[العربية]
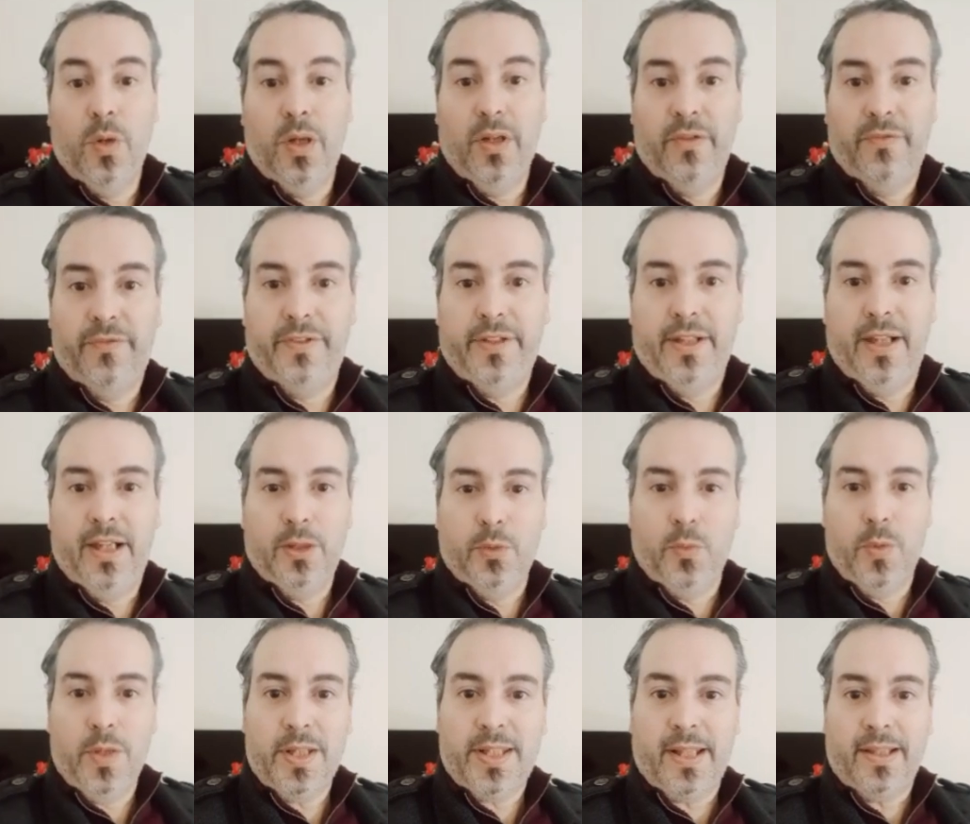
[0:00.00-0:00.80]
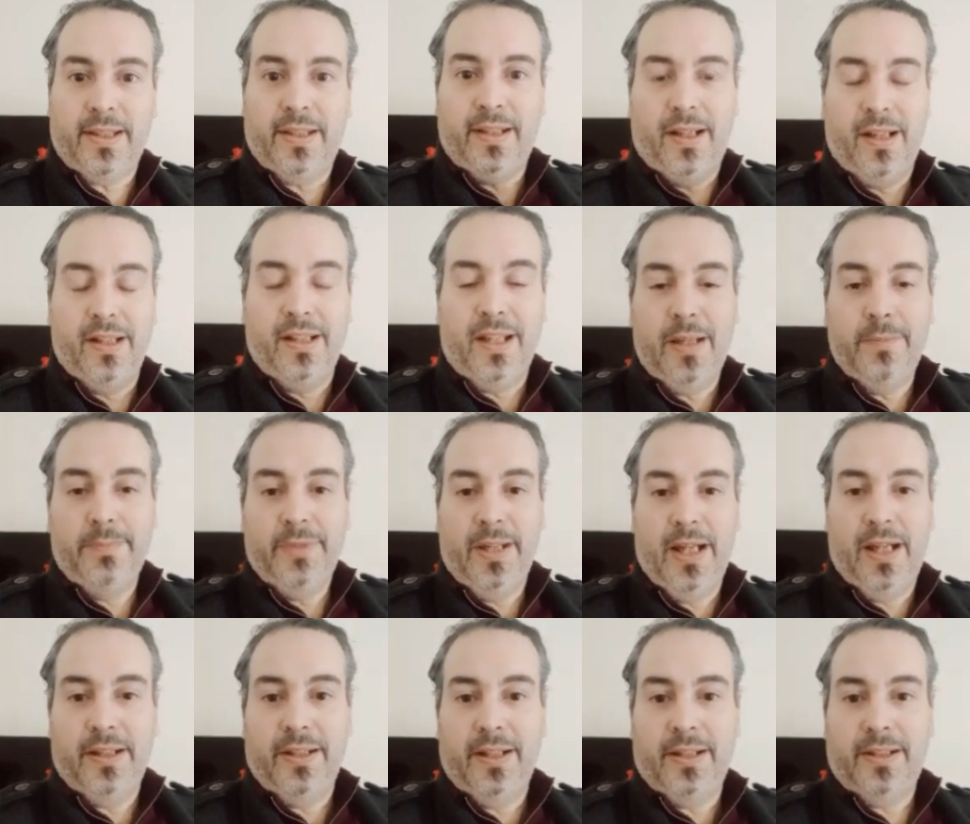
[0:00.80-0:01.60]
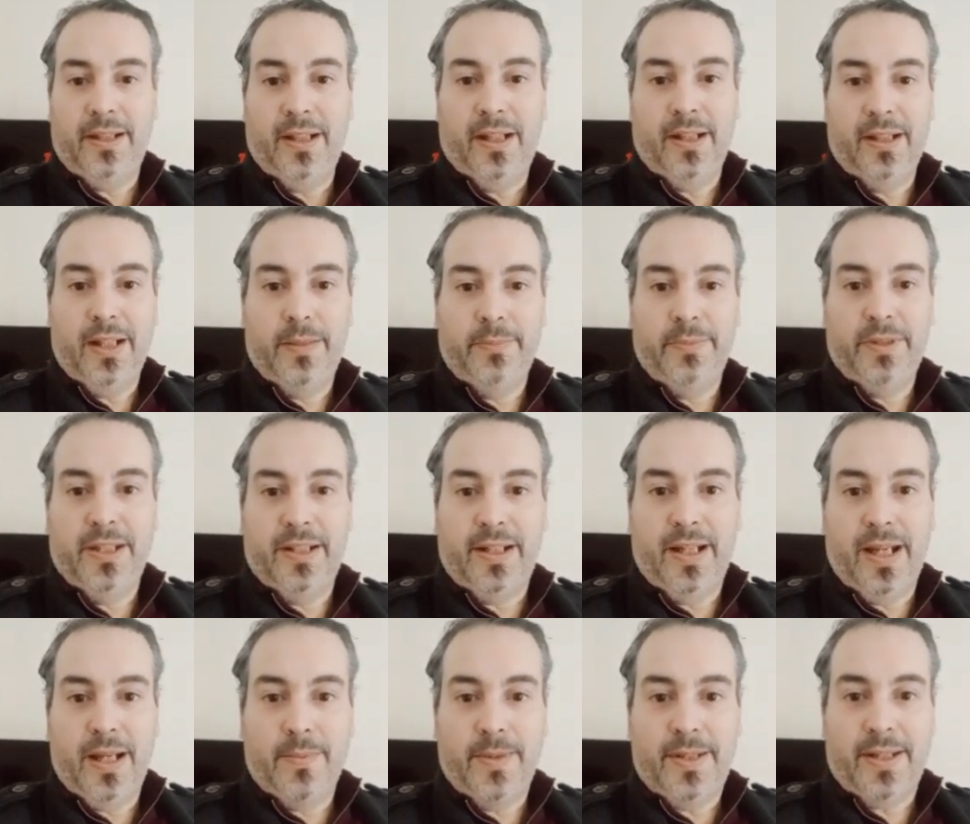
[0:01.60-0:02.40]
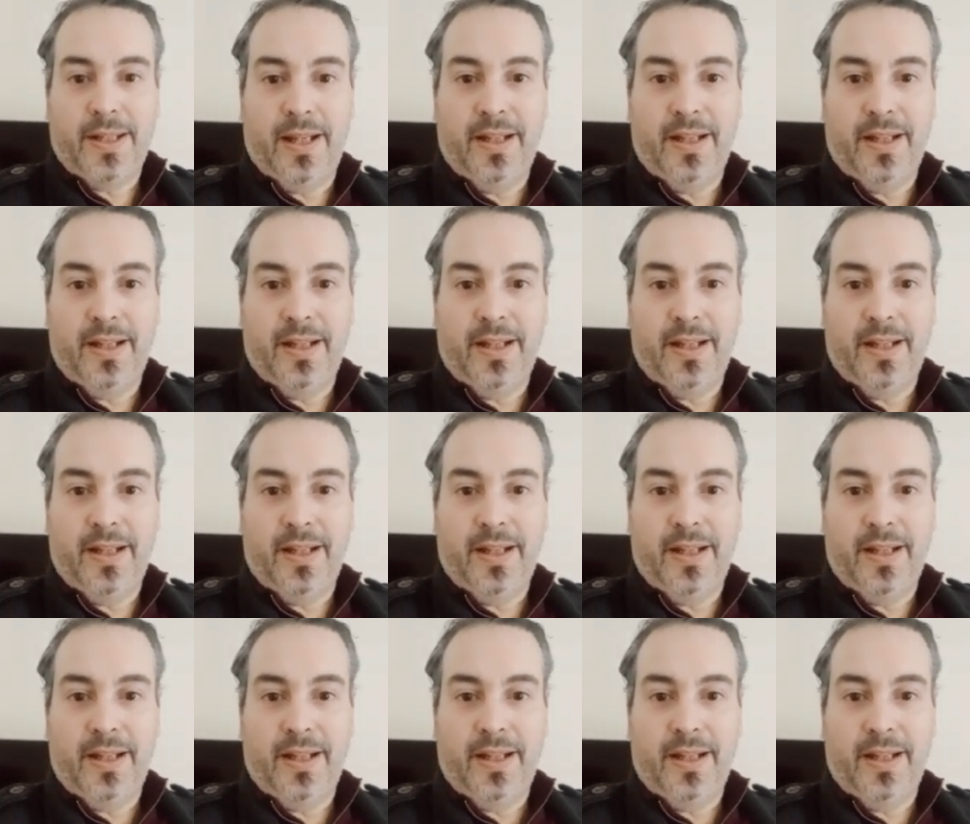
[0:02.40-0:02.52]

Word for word: وفي الوسط الإعلامي عانت الإعلامية